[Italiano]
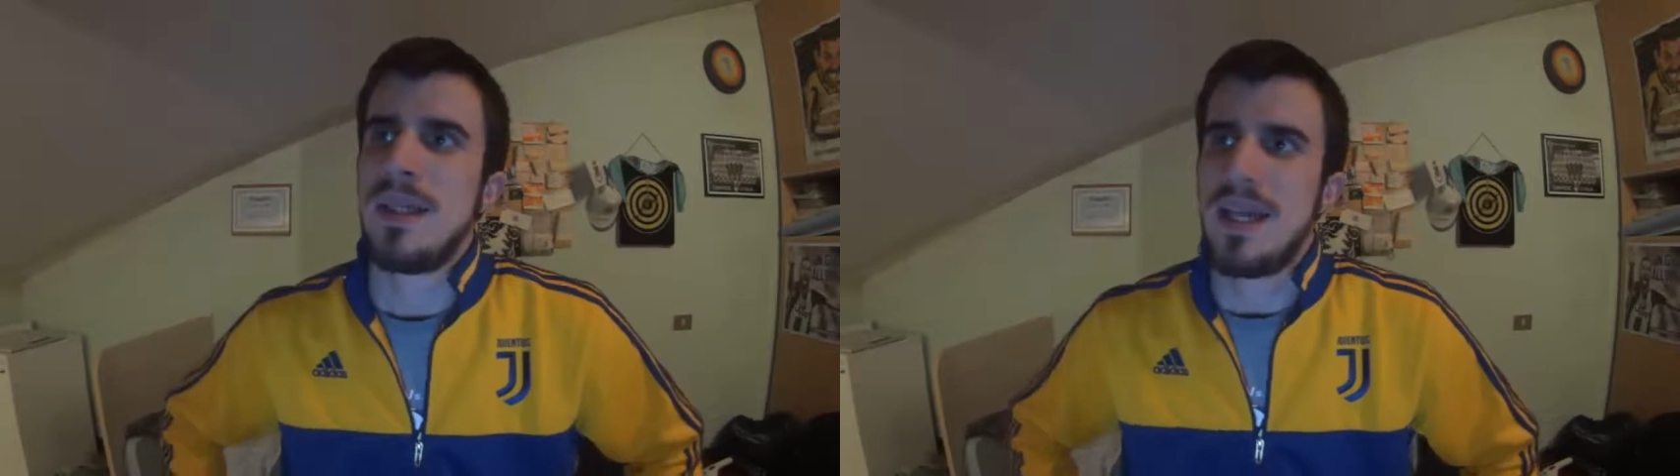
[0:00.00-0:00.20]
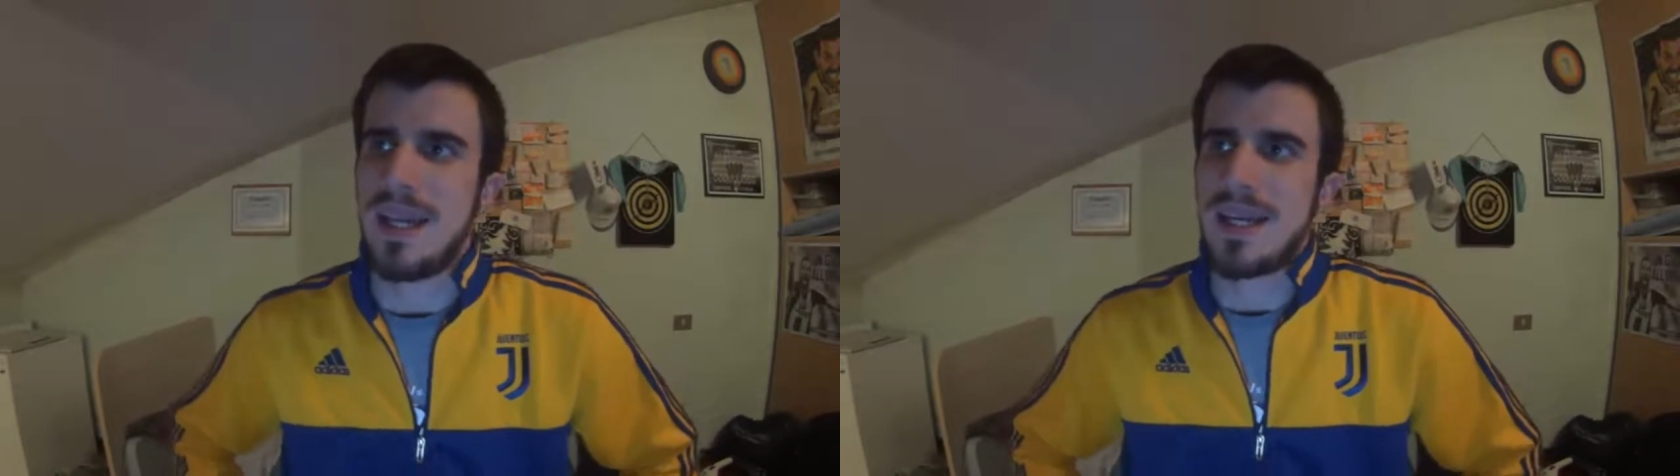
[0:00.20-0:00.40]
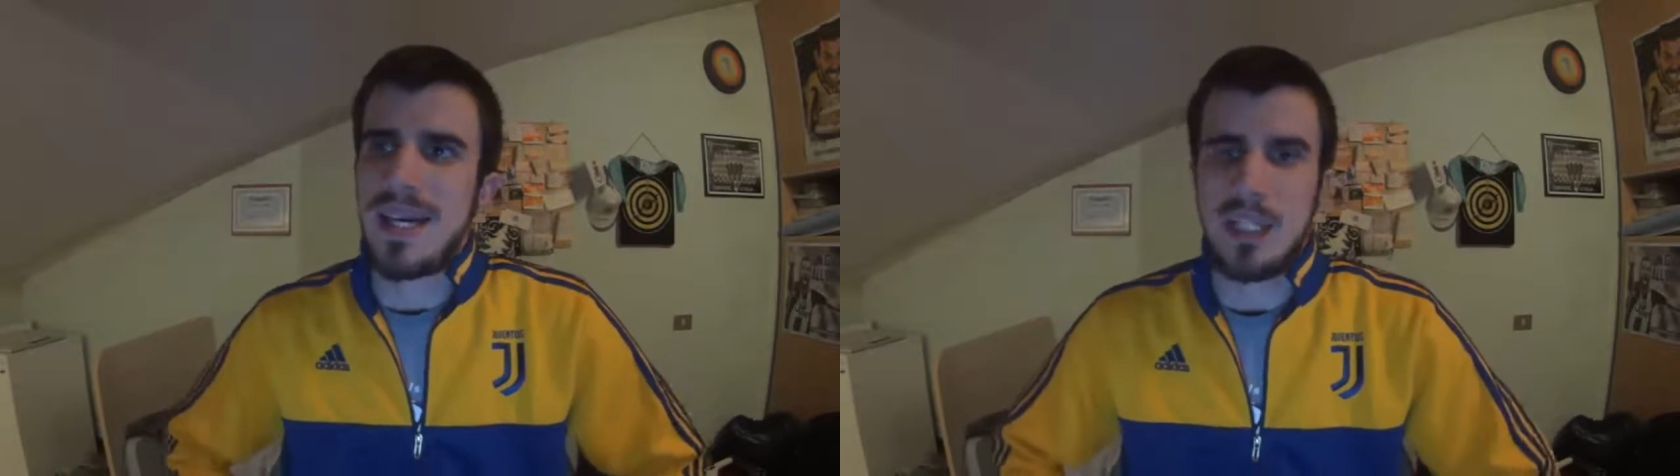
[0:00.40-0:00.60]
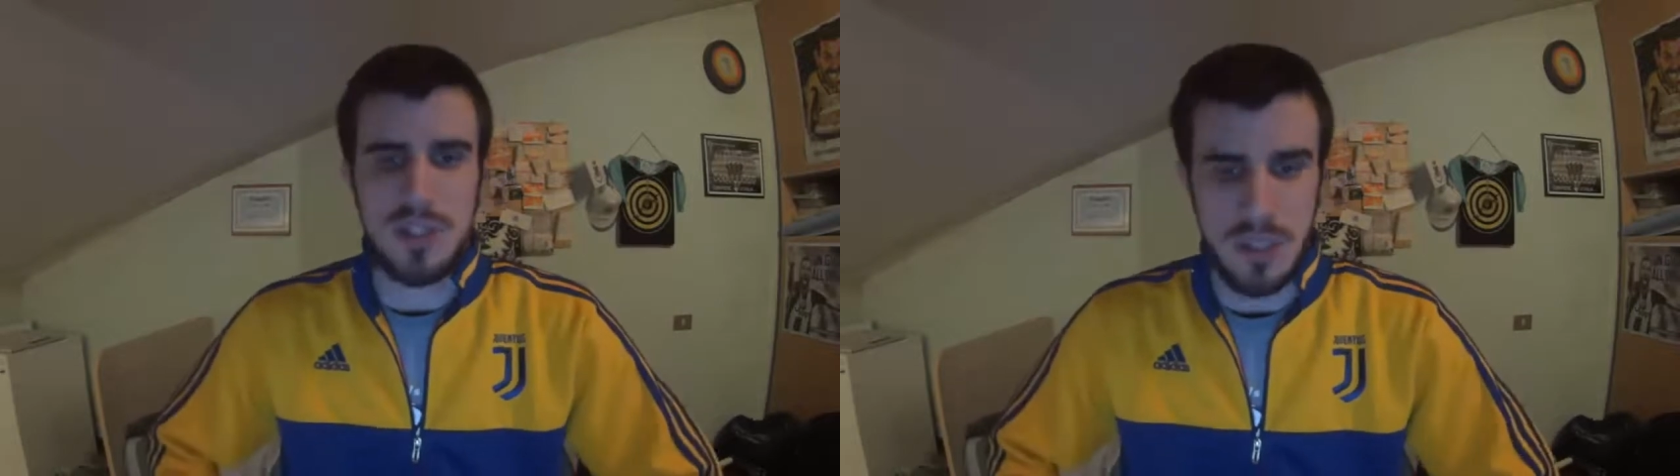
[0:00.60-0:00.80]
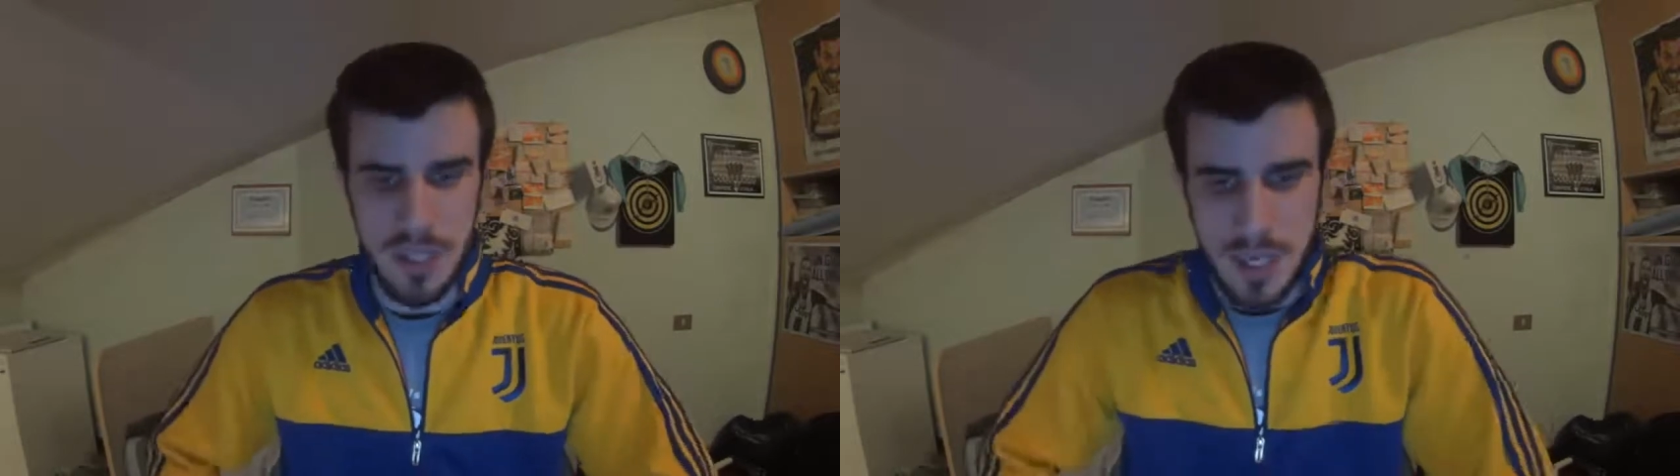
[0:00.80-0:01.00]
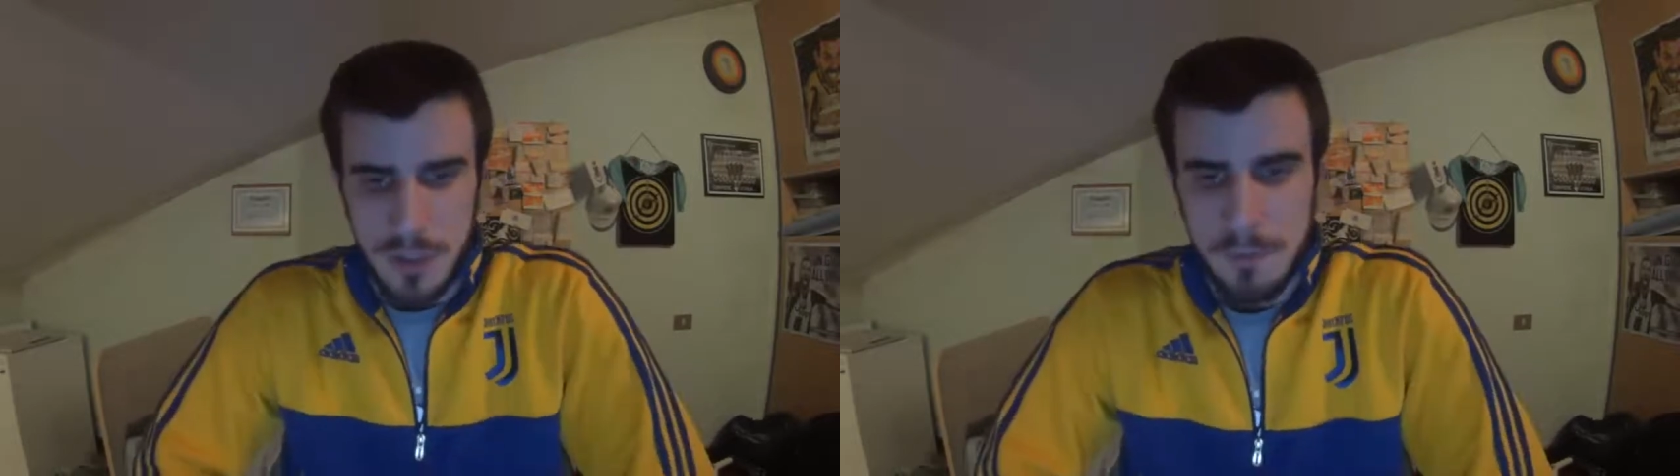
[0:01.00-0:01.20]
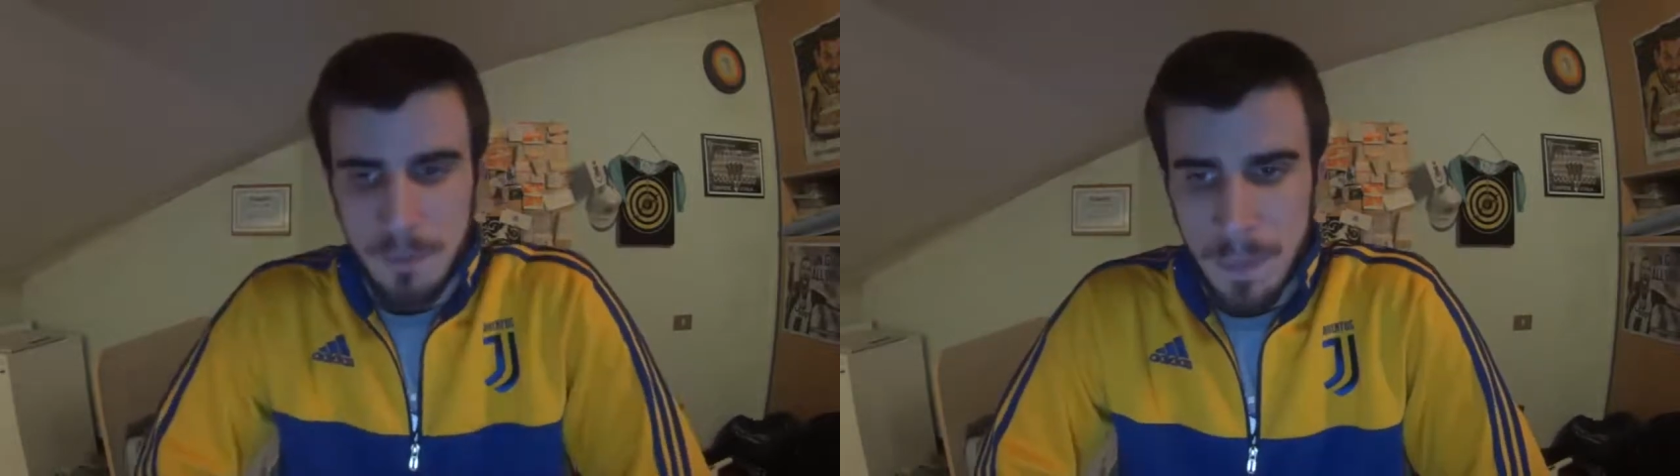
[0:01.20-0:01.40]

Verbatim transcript: eh, calcio italiano.